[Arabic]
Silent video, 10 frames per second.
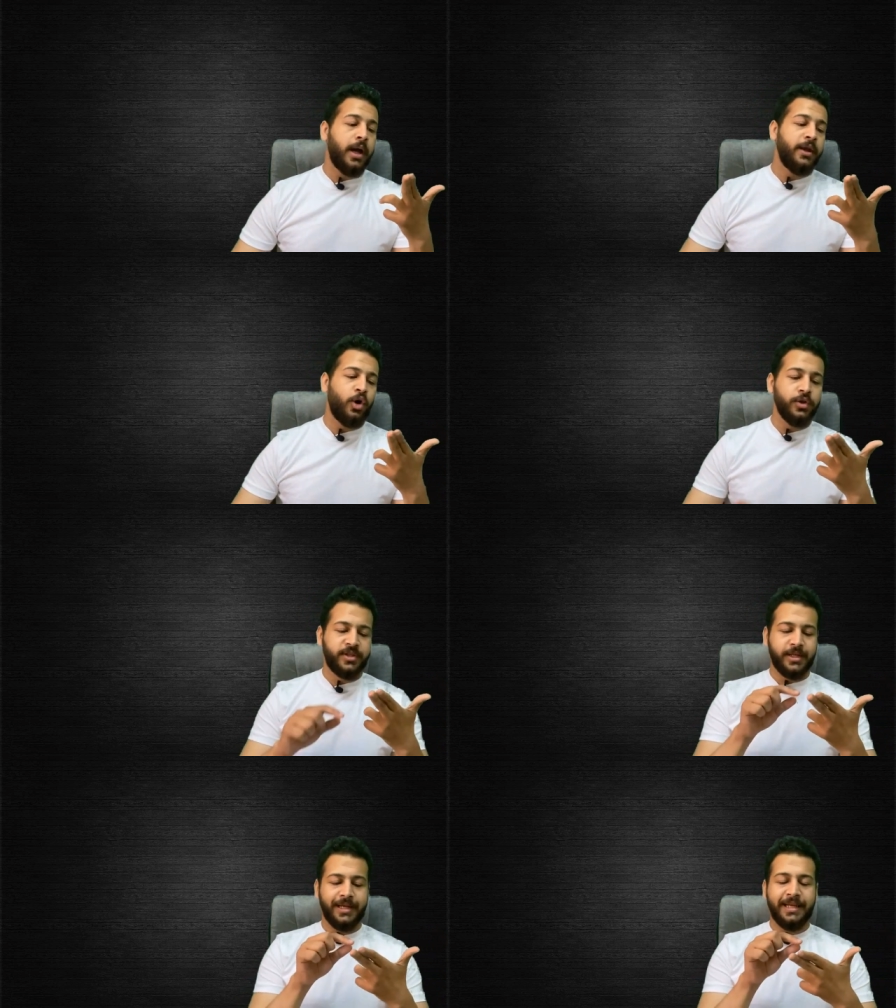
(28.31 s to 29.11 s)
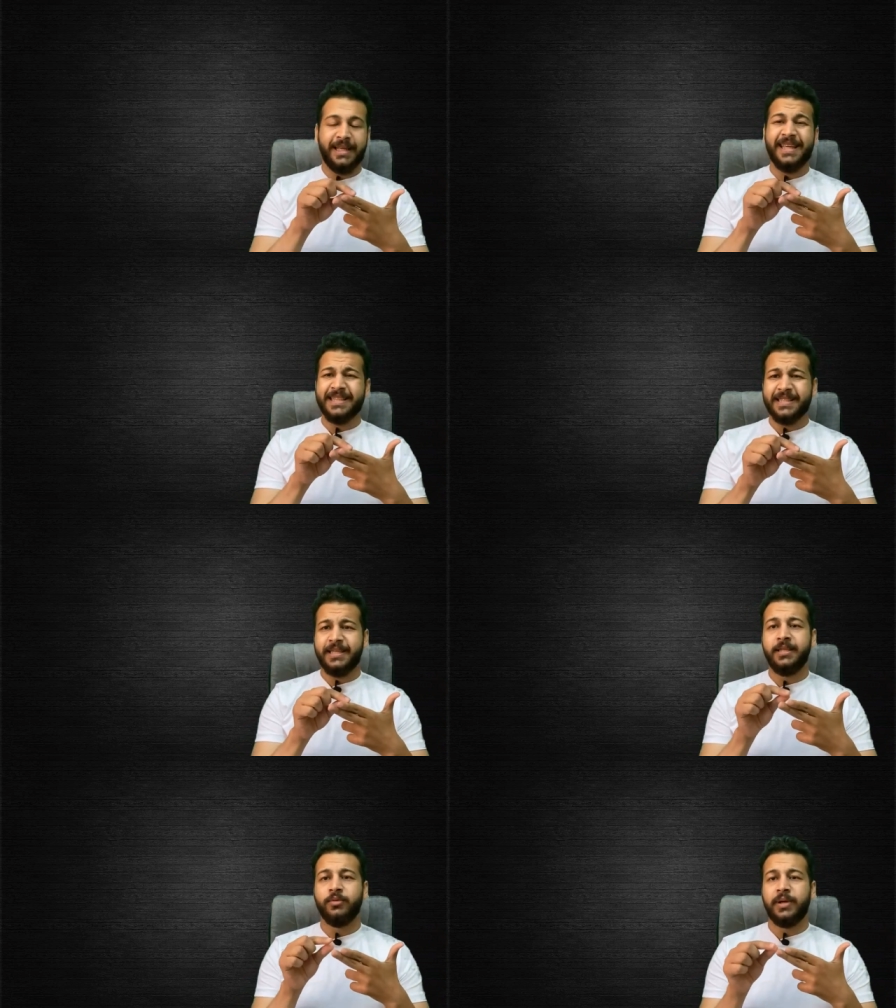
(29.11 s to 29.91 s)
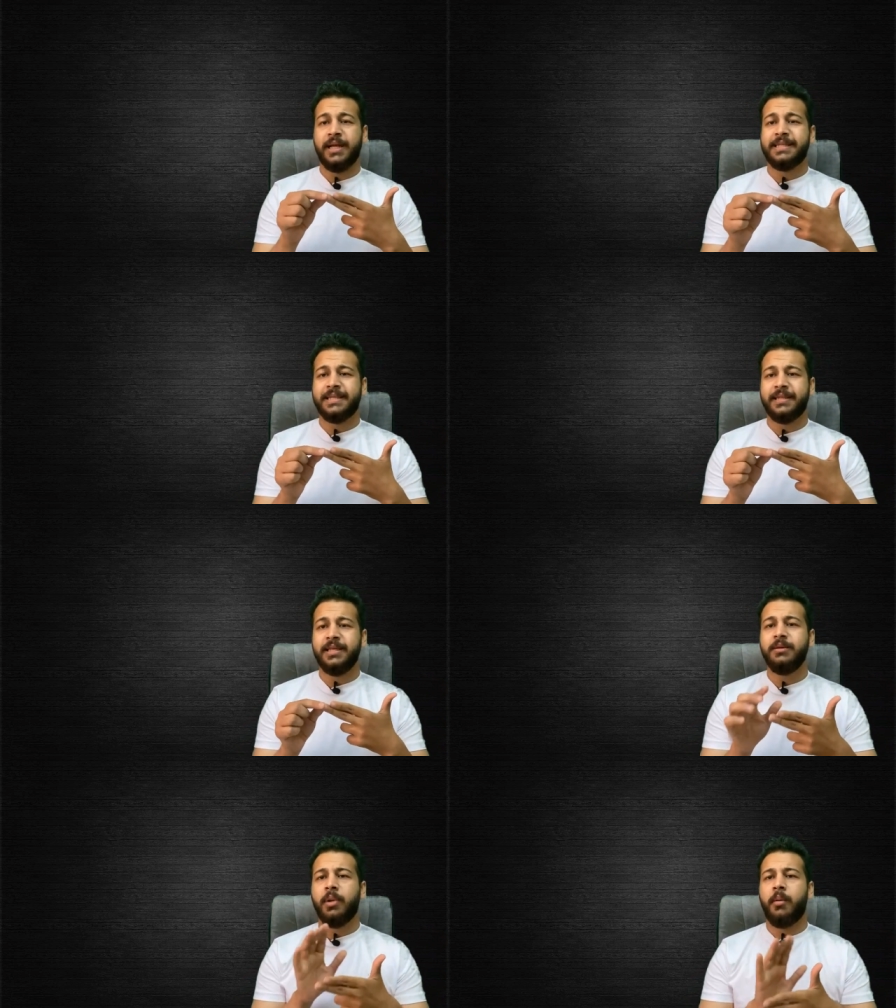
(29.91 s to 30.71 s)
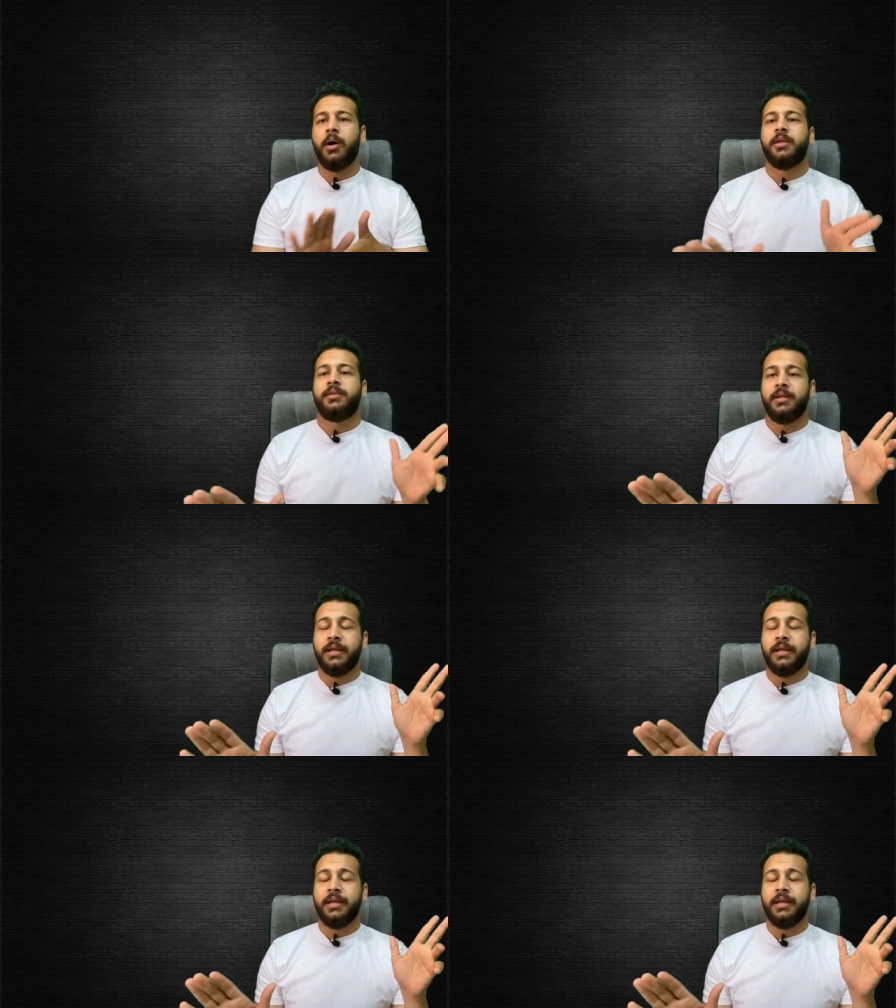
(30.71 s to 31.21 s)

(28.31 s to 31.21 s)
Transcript: هنحط الاي اس e تي والاس اي تي مع بعض